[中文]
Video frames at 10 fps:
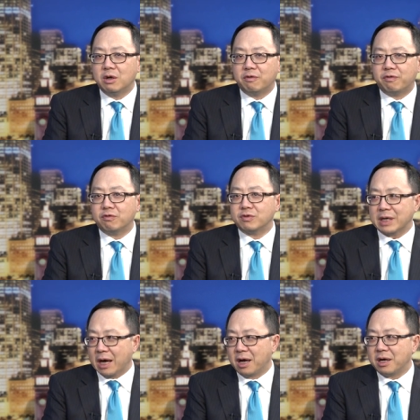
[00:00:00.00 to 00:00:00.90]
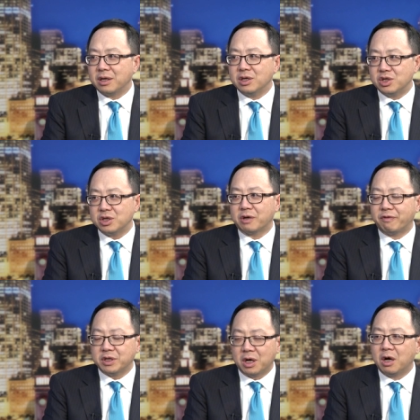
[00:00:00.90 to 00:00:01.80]
复杂以及
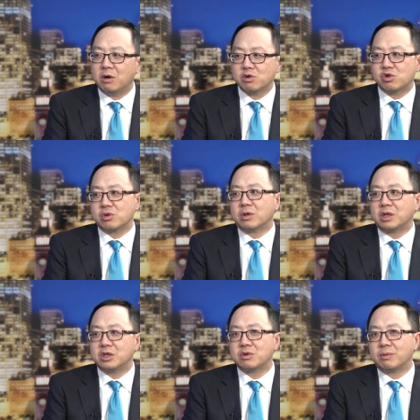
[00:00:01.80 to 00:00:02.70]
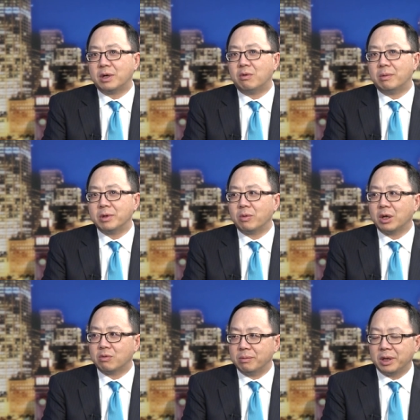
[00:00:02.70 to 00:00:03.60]
非常耗时，但是呢，我们为
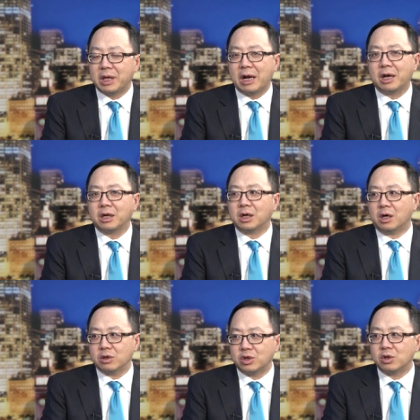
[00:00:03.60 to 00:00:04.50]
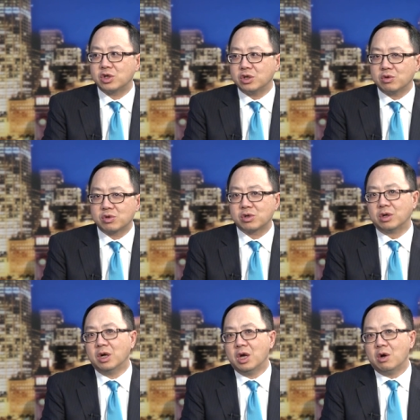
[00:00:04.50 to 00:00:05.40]
股民带来一个好消息，就是
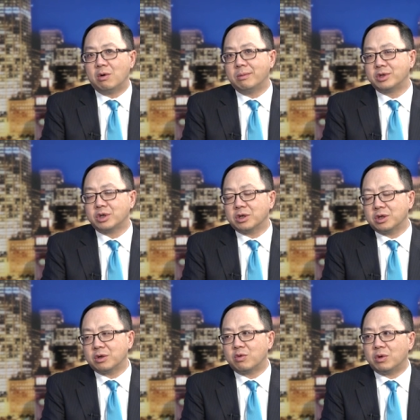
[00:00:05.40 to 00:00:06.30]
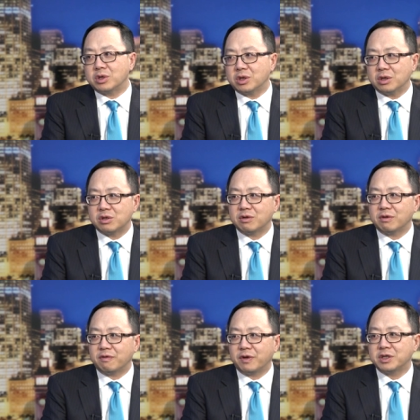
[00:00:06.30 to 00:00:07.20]
我们整个的过程
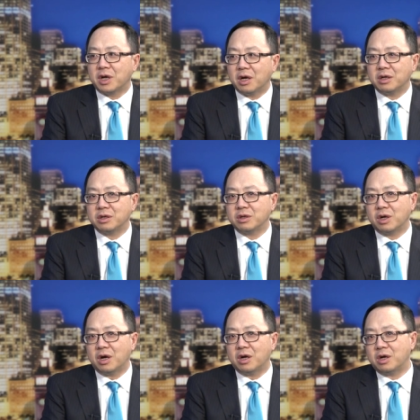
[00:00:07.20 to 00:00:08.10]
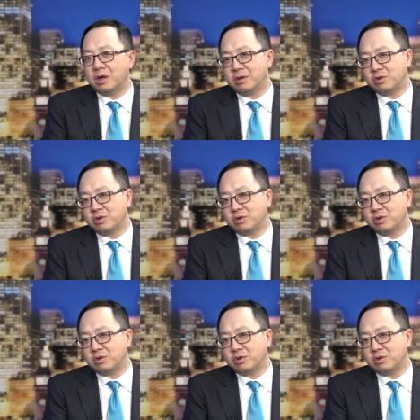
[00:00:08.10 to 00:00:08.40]
是非常啊，